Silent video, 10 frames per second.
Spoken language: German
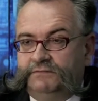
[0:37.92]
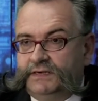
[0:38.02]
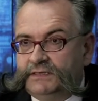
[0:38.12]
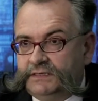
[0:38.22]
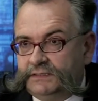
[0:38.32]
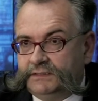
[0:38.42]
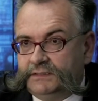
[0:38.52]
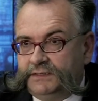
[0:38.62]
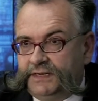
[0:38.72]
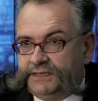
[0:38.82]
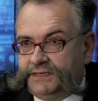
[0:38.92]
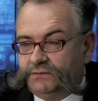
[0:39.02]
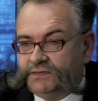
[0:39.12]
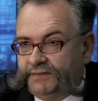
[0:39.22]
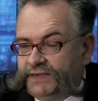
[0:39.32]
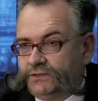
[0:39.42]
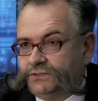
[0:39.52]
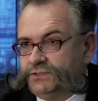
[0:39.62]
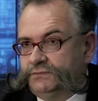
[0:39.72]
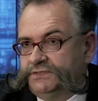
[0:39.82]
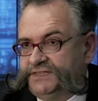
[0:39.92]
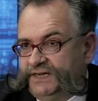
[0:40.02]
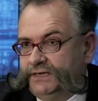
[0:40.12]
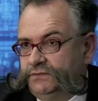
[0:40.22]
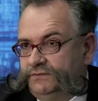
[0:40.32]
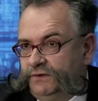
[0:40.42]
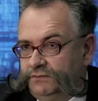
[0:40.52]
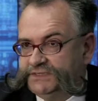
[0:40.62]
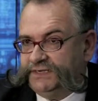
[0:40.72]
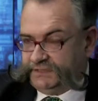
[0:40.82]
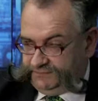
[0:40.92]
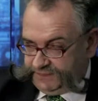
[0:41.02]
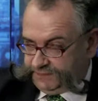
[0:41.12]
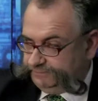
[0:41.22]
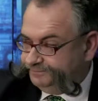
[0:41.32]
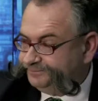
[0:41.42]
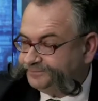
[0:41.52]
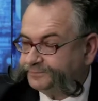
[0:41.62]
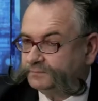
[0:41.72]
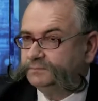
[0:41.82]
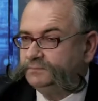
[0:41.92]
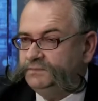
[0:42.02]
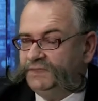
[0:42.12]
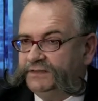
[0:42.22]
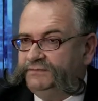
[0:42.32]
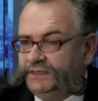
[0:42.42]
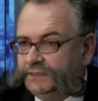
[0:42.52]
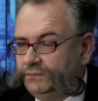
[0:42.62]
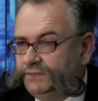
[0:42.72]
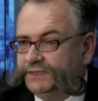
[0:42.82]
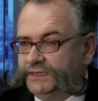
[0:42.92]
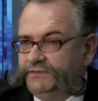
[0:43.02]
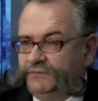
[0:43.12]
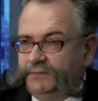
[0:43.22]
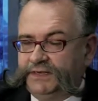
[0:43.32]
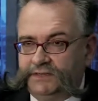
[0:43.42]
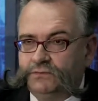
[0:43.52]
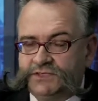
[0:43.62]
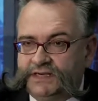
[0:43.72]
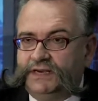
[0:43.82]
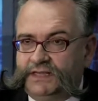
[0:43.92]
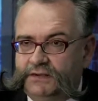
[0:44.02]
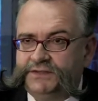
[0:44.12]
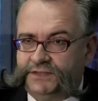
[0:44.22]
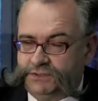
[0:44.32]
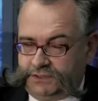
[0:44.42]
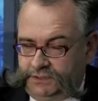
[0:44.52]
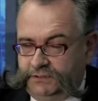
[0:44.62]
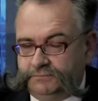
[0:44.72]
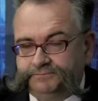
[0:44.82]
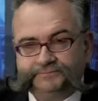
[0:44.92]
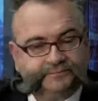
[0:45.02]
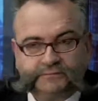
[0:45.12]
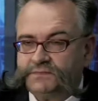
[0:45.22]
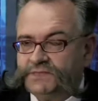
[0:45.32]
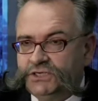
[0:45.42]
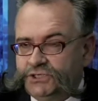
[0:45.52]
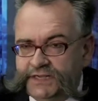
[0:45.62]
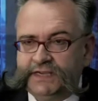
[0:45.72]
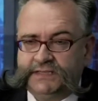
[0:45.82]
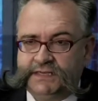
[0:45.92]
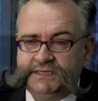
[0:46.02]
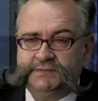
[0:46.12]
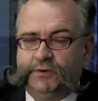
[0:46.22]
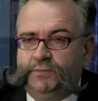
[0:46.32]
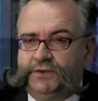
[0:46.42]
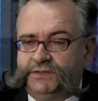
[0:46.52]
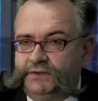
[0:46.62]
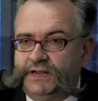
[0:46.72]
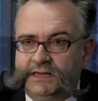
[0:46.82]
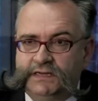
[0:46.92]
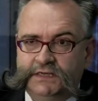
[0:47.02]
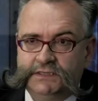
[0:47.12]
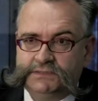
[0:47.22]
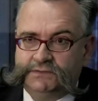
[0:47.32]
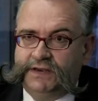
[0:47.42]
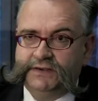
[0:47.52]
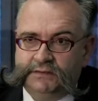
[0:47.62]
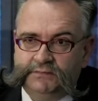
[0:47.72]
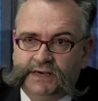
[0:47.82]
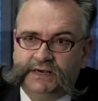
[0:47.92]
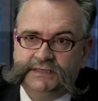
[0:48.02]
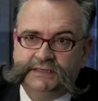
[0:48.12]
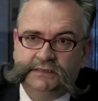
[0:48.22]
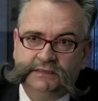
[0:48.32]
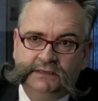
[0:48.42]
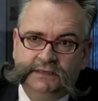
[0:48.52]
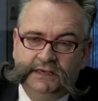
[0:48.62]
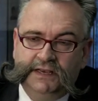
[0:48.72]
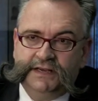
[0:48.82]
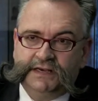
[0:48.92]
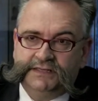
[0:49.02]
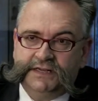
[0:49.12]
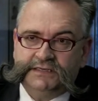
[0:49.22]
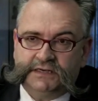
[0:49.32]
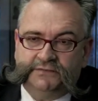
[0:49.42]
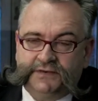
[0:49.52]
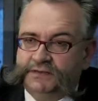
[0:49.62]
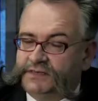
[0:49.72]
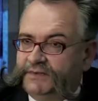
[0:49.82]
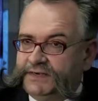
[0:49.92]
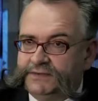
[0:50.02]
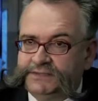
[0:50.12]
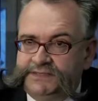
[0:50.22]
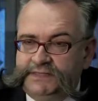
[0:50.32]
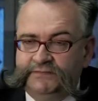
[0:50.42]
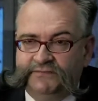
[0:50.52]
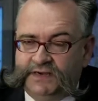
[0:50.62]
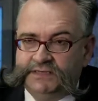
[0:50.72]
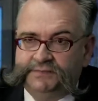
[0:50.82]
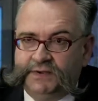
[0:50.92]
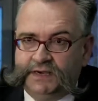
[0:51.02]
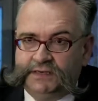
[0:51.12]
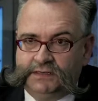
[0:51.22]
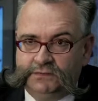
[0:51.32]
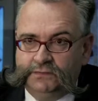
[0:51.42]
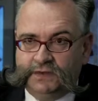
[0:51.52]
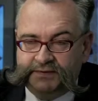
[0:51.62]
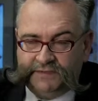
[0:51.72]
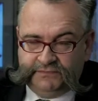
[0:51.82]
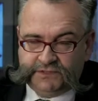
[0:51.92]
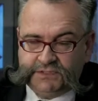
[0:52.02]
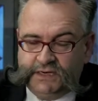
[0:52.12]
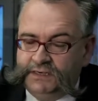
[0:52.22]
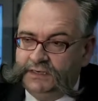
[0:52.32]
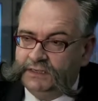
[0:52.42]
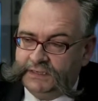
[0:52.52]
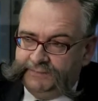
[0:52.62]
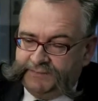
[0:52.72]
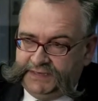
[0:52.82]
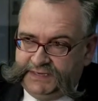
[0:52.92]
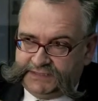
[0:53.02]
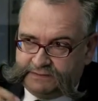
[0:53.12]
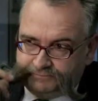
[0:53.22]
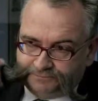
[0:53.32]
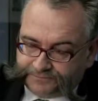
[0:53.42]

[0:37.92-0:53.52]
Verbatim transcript: weil der CO2-Ausstoß, der dadurch verursacht wird, dass wir unsere Informationen ständig austauschen können, steigt ja disproportional zu anderen Bereichen in der Gesellschaft. Also 2007 war es bereits so, habe ich verstanden, dass